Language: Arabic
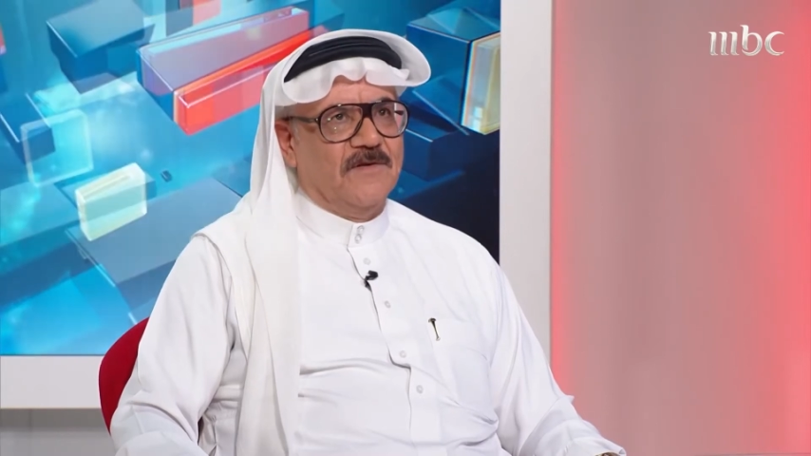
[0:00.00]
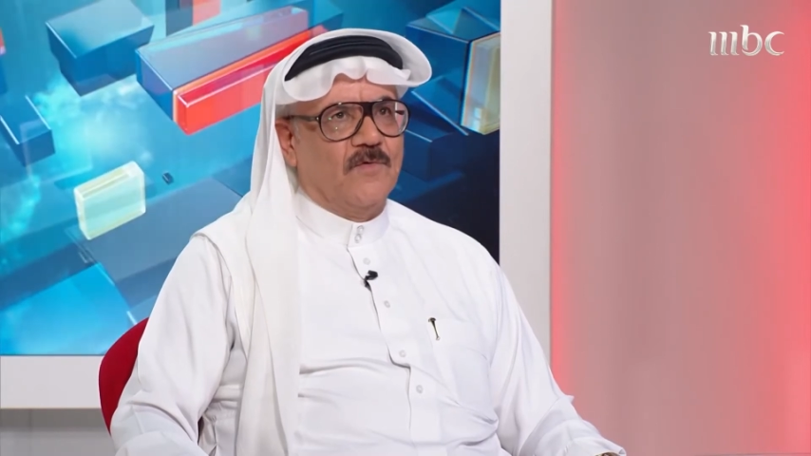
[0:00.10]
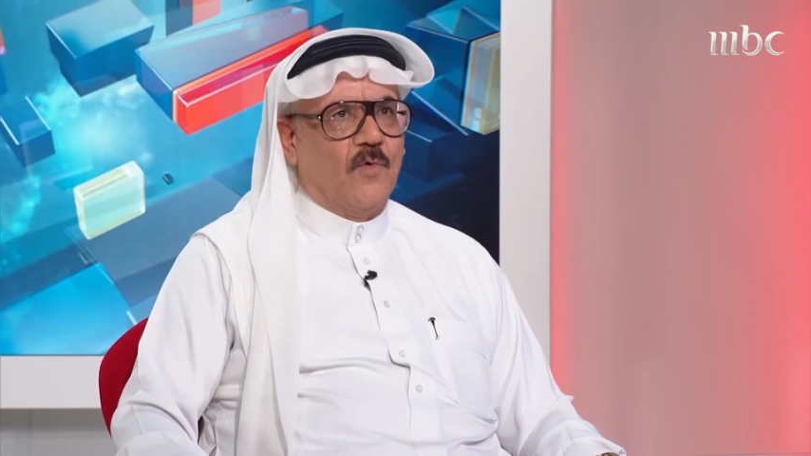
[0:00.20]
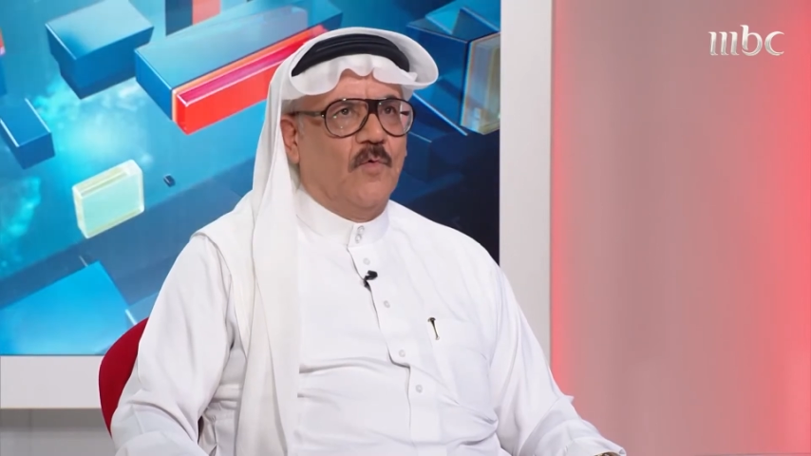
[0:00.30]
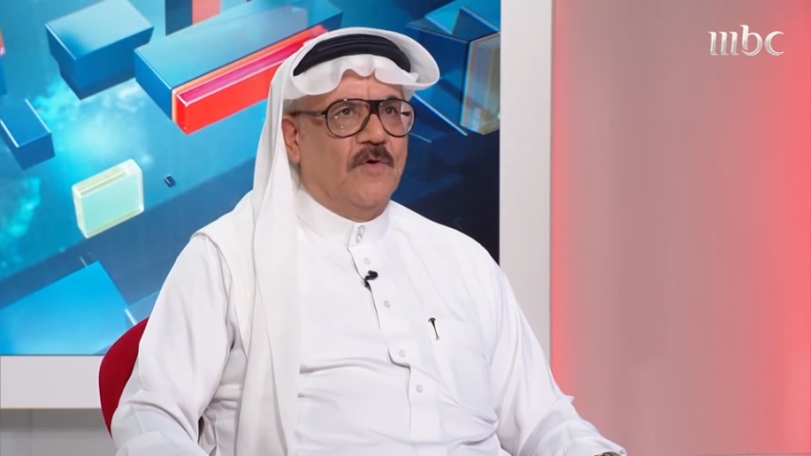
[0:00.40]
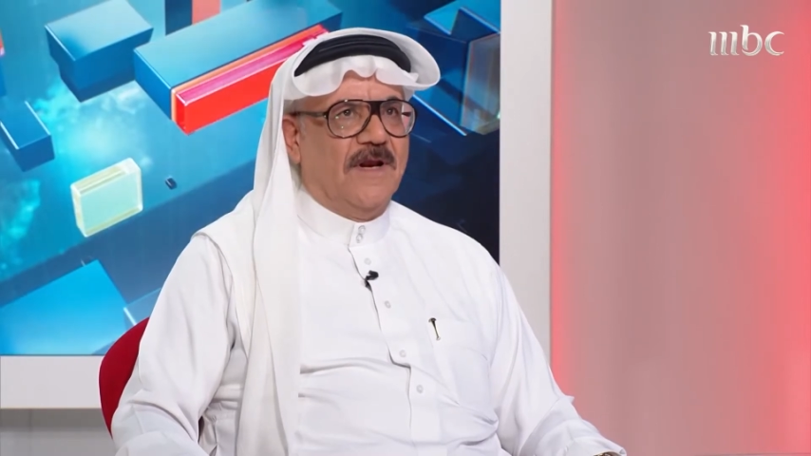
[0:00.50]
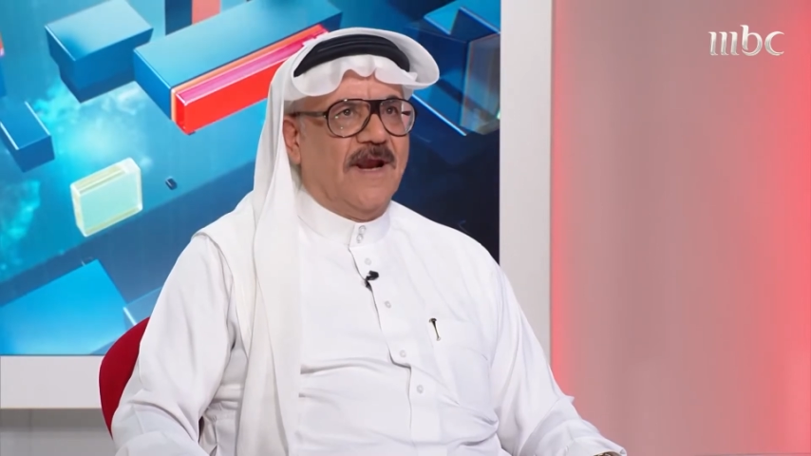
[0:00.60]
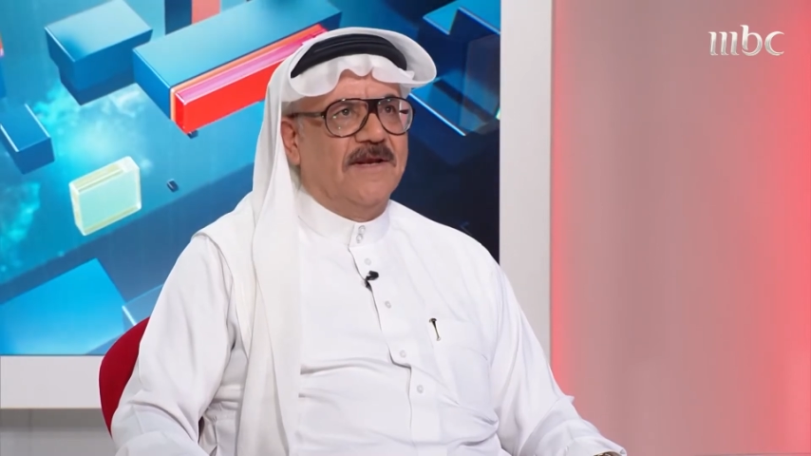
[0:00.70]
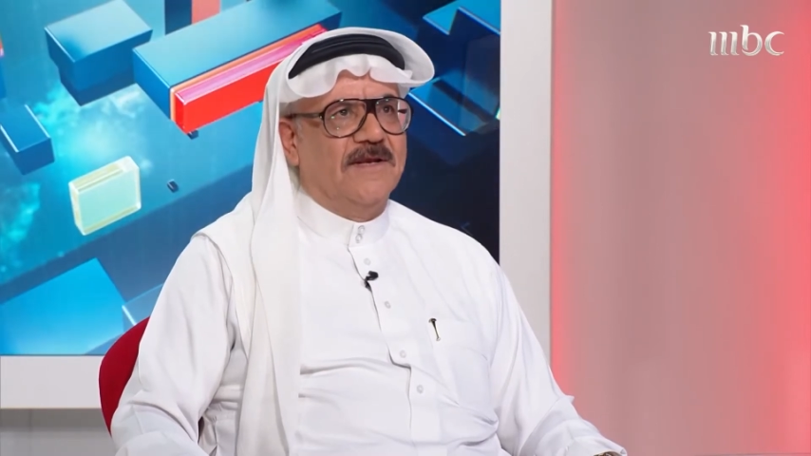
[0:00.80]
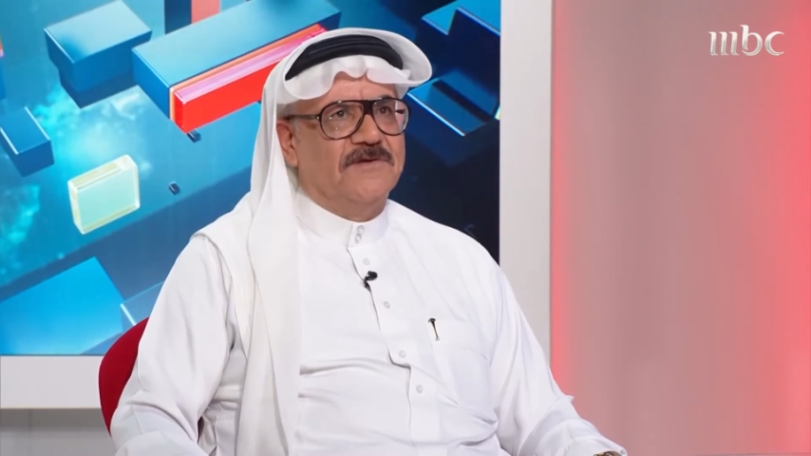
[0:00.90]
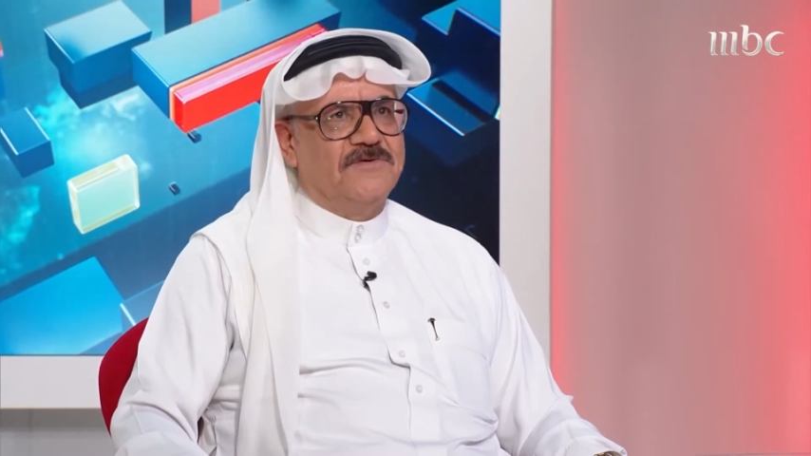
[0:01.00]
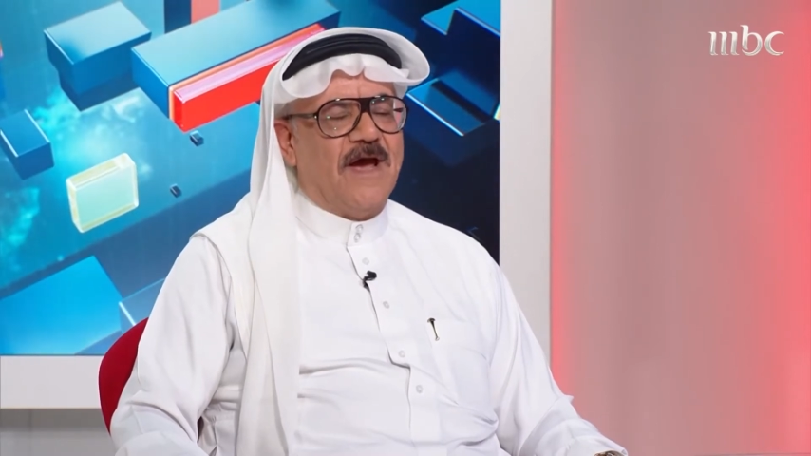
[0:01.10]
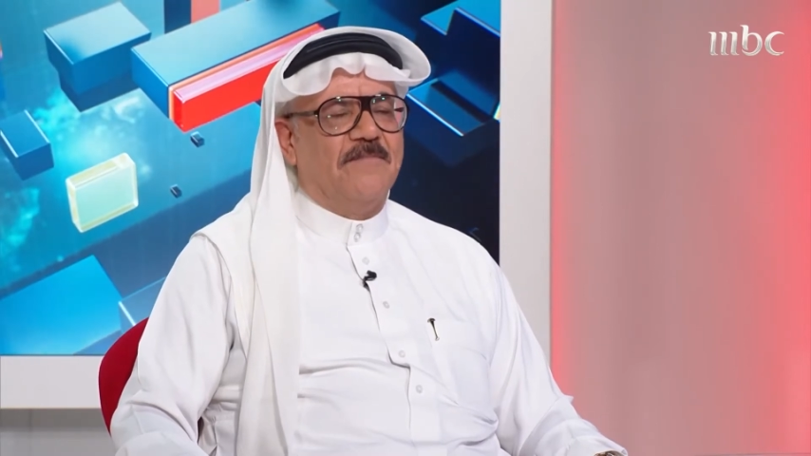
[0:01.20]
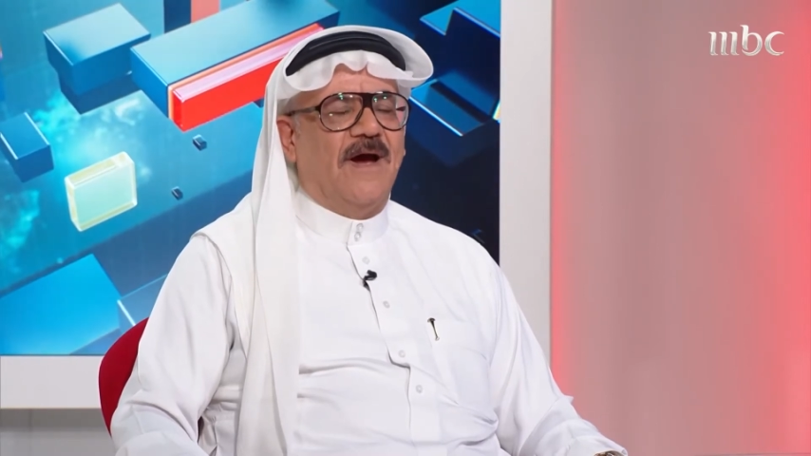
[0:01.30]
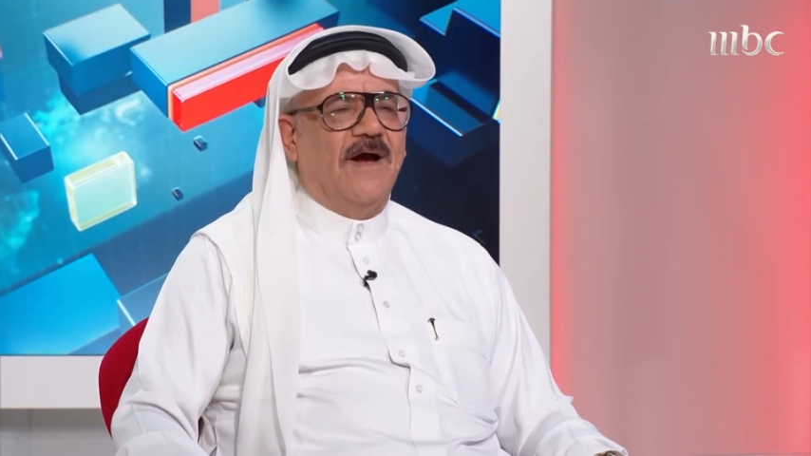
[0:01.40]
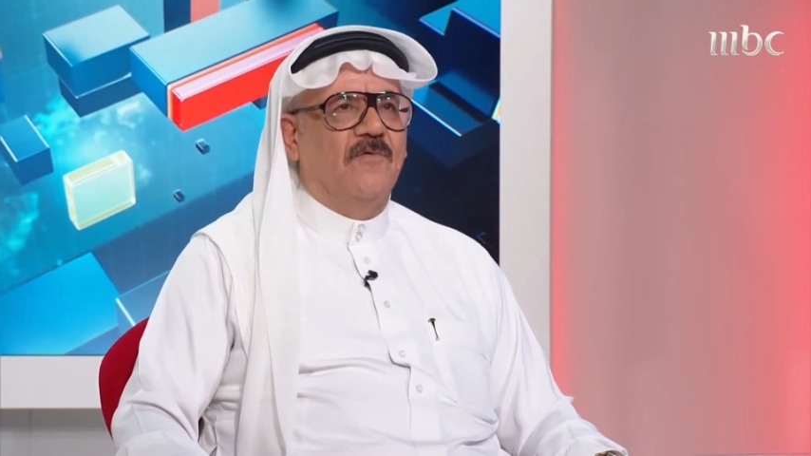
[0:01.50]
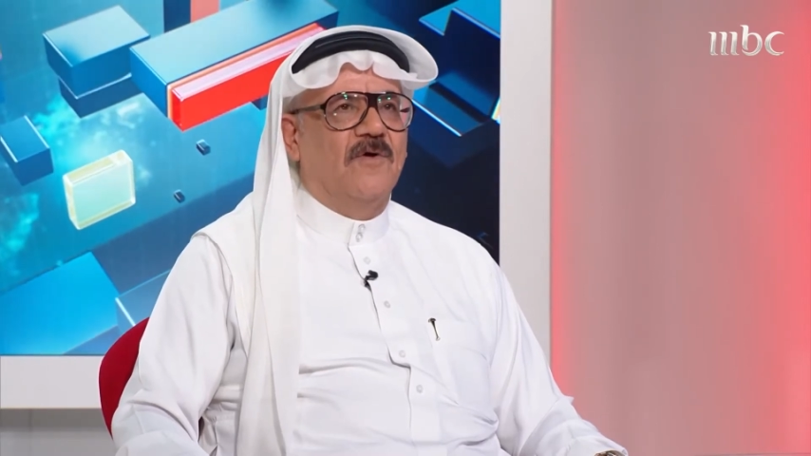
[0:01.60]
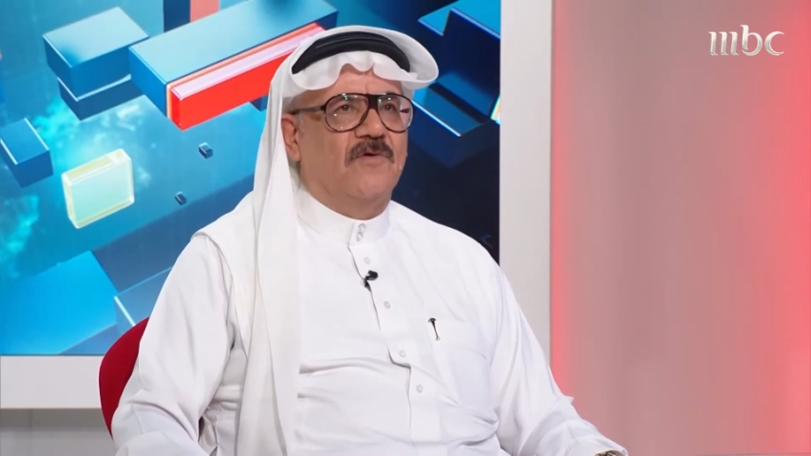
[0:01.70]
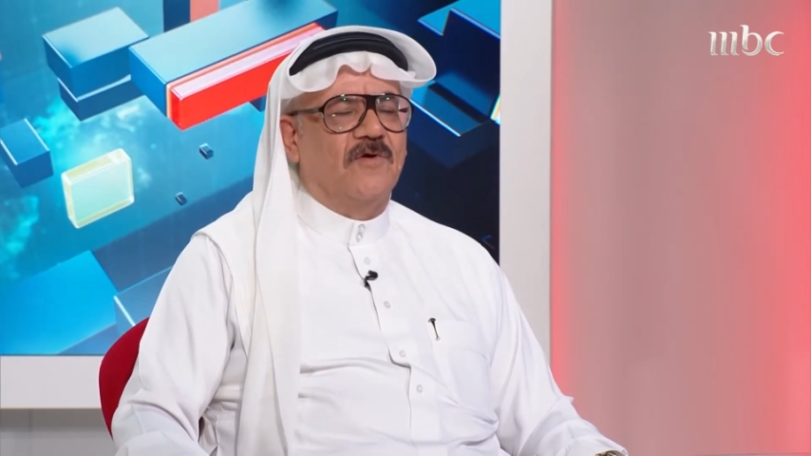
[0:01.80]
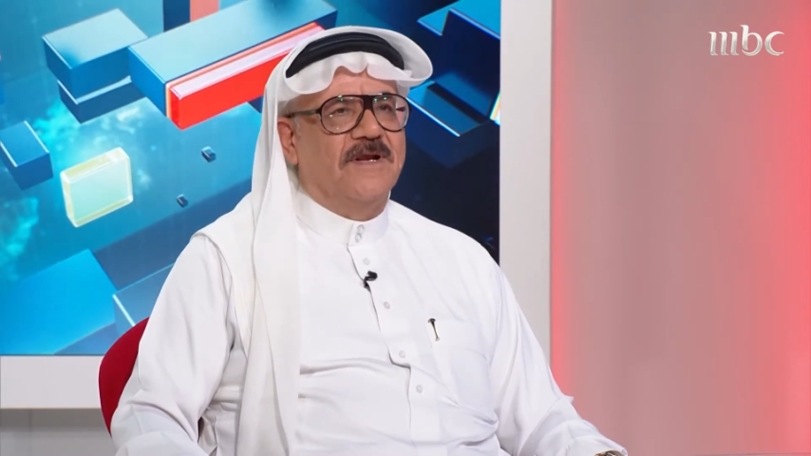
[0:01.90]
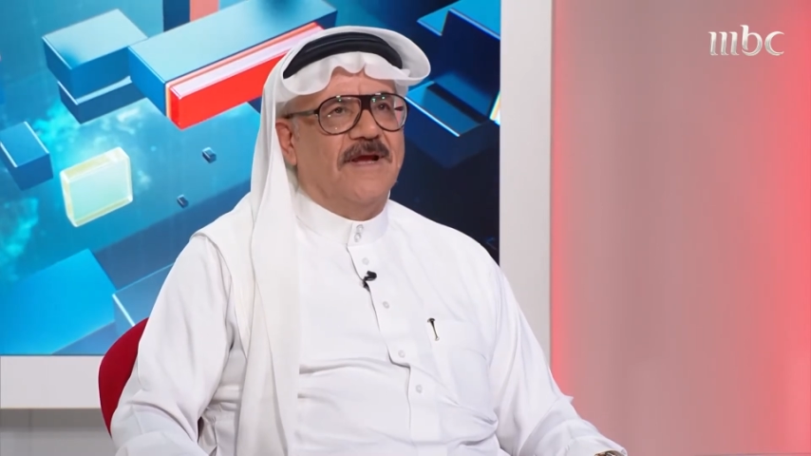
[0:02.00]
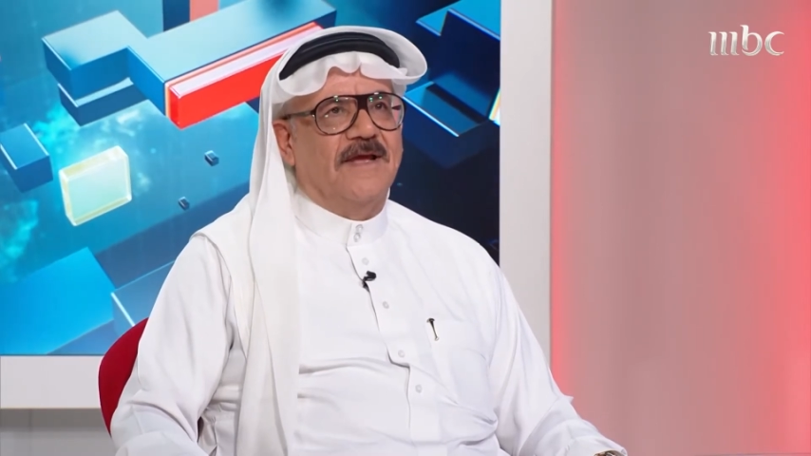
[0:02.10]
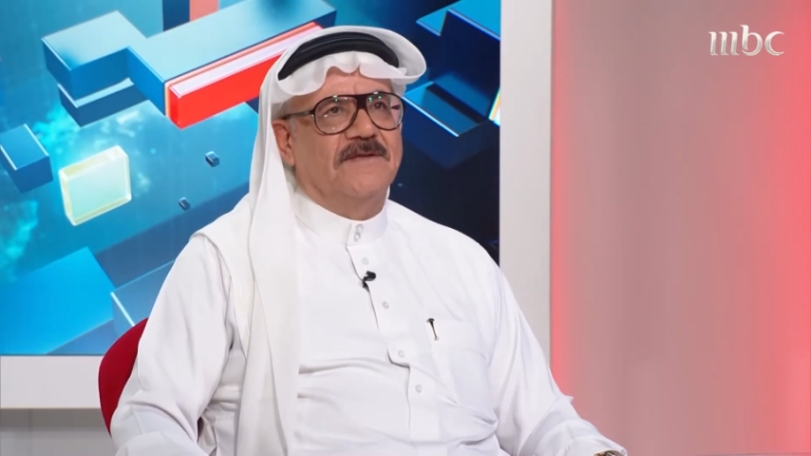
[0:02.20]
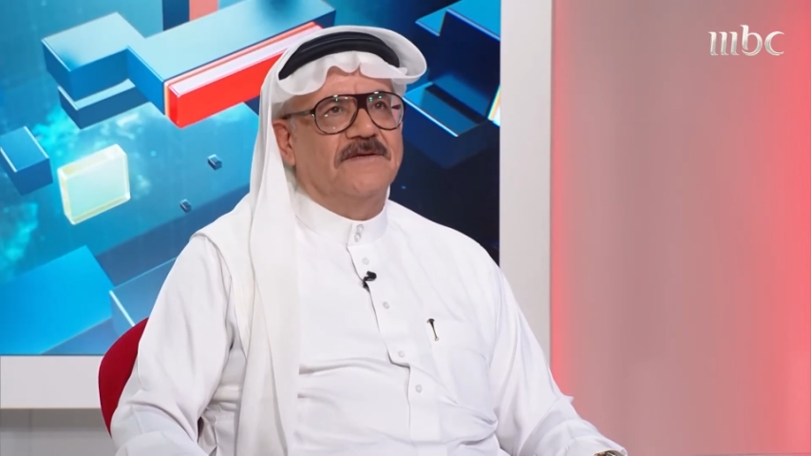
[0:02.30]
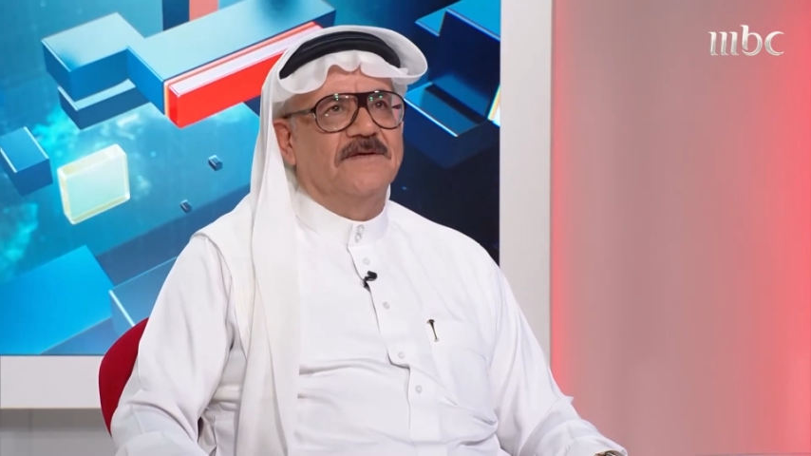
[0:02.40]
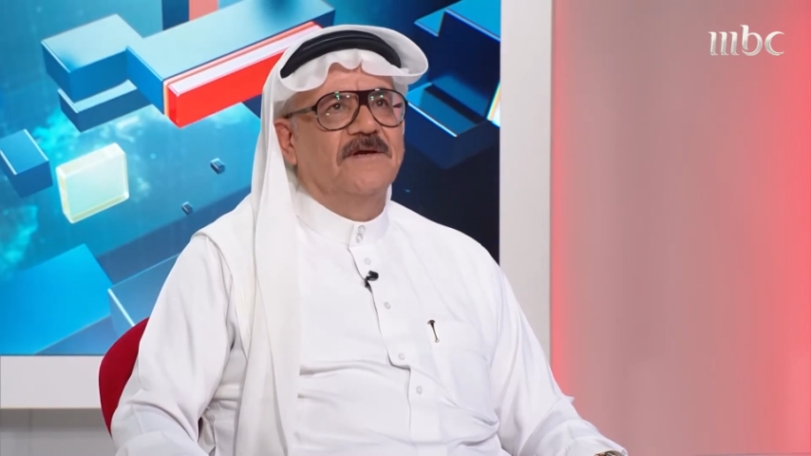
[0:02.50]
دخول الجامعة والكليات